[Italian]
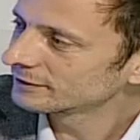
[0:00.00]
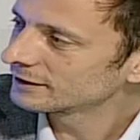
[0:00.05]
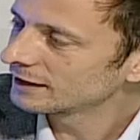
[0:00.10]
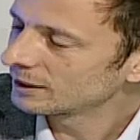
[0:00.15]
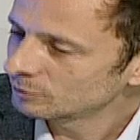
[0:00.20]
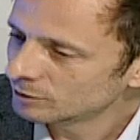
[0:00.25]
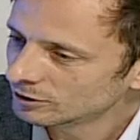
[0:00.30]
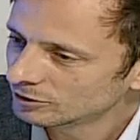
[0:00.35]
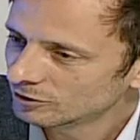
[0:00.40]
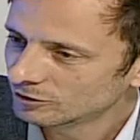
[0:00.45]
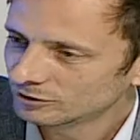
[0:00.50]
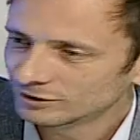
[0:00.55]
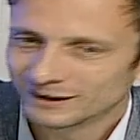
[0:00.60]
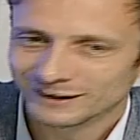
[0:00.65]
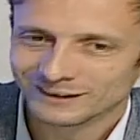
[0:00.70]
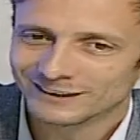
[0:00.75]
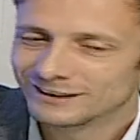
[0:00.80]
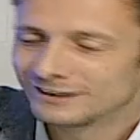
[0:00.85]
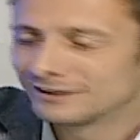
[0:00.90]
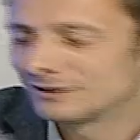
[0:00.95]
È una
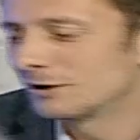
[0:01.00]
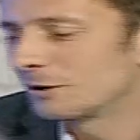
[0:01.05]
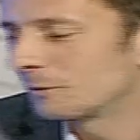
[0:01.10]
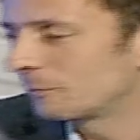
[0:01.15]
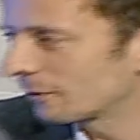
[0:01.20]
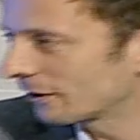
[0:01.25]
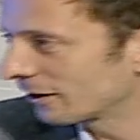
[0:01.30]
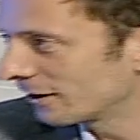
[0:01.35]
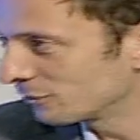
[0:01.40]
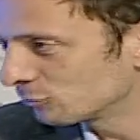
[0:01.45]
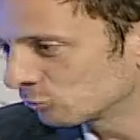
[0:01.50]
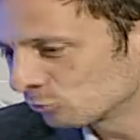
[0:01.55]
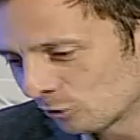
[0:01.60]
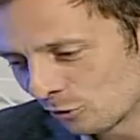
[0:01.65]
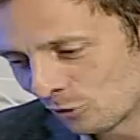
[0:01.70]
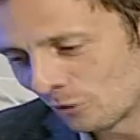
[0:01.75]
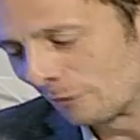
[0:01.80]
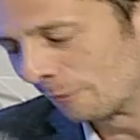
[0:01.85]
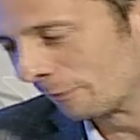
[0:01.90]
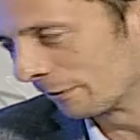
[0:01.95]
donna che ne, ne parla nessuno
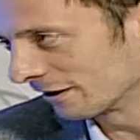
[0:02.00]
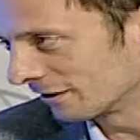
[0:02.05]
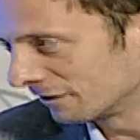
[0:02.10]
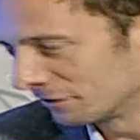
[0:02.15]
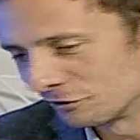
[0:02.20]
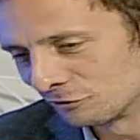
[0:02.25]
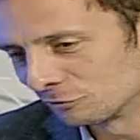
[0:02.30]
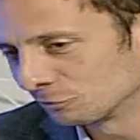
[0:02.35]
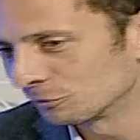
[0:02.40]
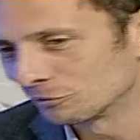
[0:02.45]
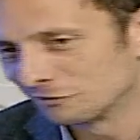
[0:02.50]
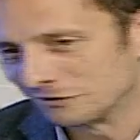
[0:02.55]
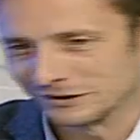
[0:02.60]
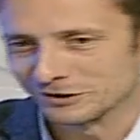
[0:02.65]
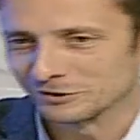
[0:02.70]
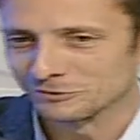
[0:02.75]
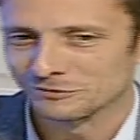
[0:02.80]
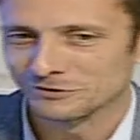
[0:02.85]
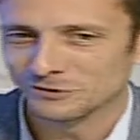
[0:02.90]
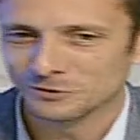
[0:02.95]
e non ne parla nessuno
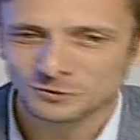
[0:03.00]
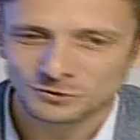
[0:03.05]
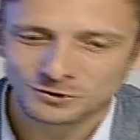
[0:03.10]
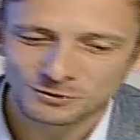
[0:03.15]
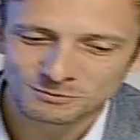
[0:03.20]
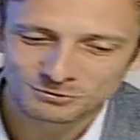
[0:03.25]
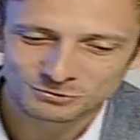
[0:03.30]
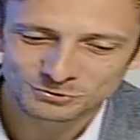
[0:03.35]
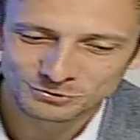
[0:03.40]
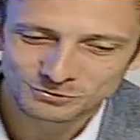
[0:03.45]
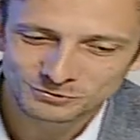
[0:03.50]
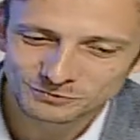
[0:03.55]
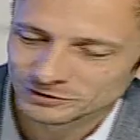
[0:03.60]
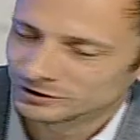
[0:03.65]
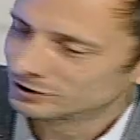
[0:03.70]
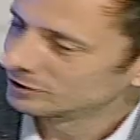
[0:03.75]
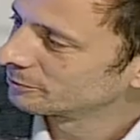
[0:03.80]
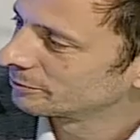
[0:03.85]
finché non farò il nome, sono convinto